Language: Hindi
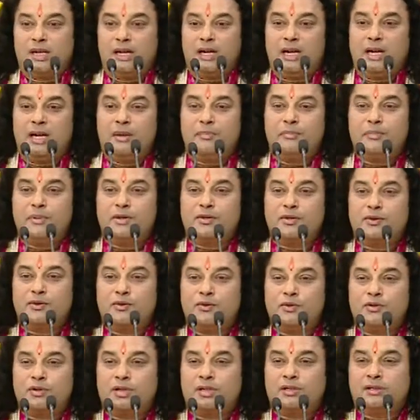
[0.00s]
आप में से
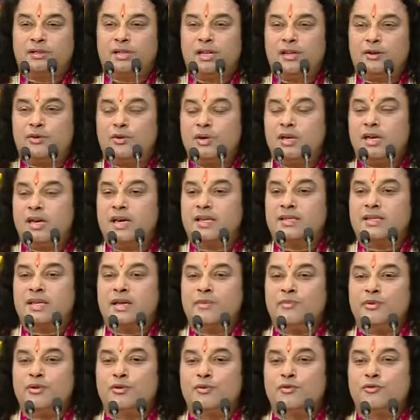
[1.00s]
हो सकता है कोई
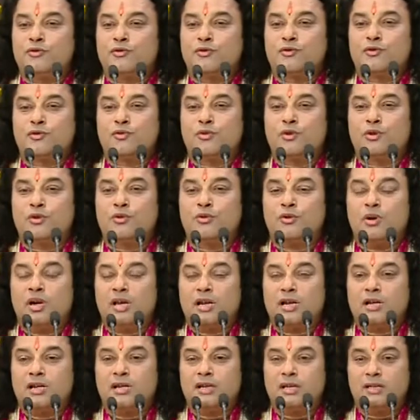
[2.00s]
ऐसा भी हो जो सूर्य को
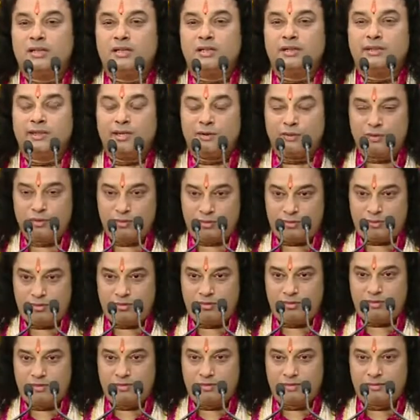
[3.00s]
अर्घ न देता हो
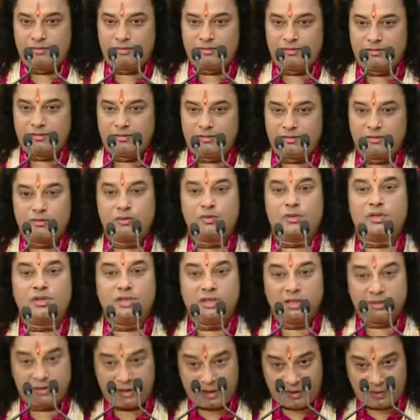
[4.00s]
कोई
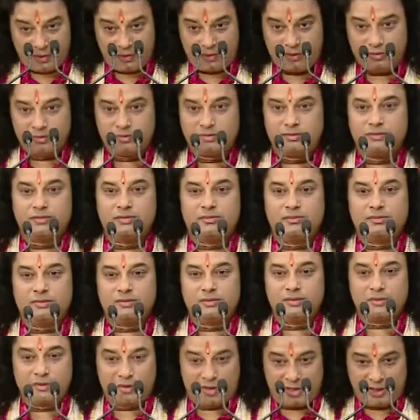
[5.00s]
देता
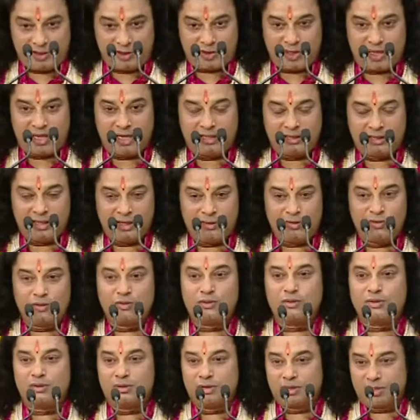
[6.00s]
हो जल चढ़ाता हो
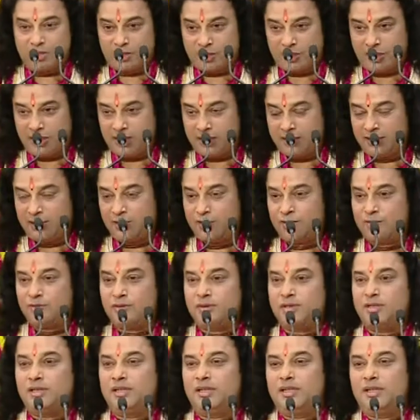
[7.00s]
न चढ़ाता हो
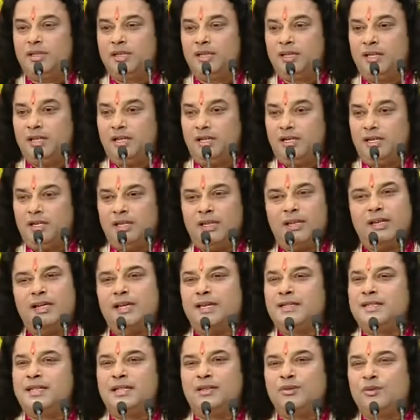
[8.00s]
लेकिन
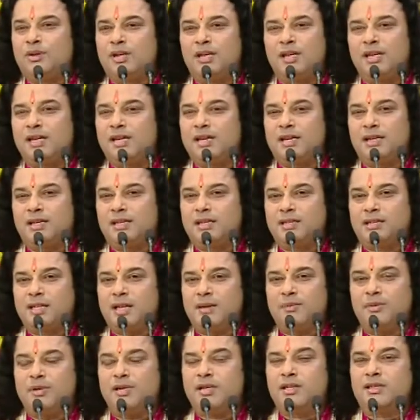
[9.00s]
ऐसा तो नहीं है ना कि
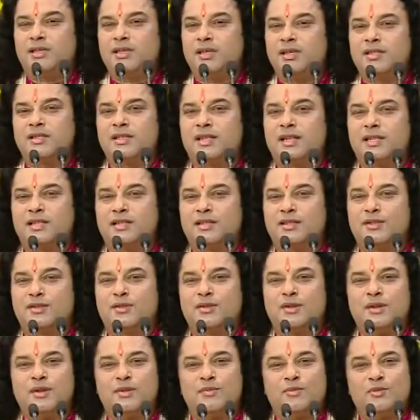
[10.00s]
साहब इस घर से
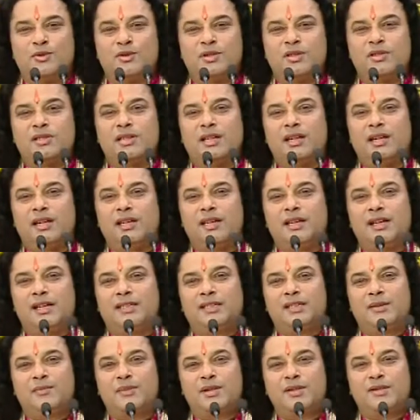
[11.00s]
मुझे जल नहीं
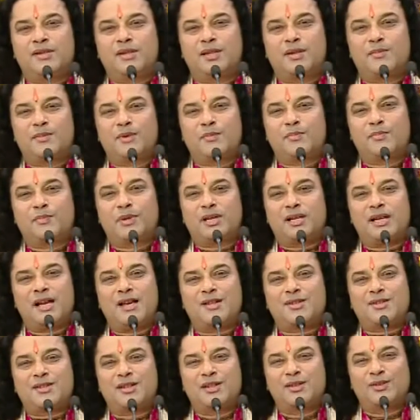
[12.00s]
आता मैं इस घर में
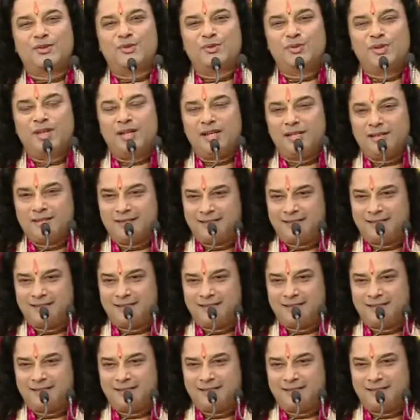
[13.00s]
प्रकाश नहीं दूंगा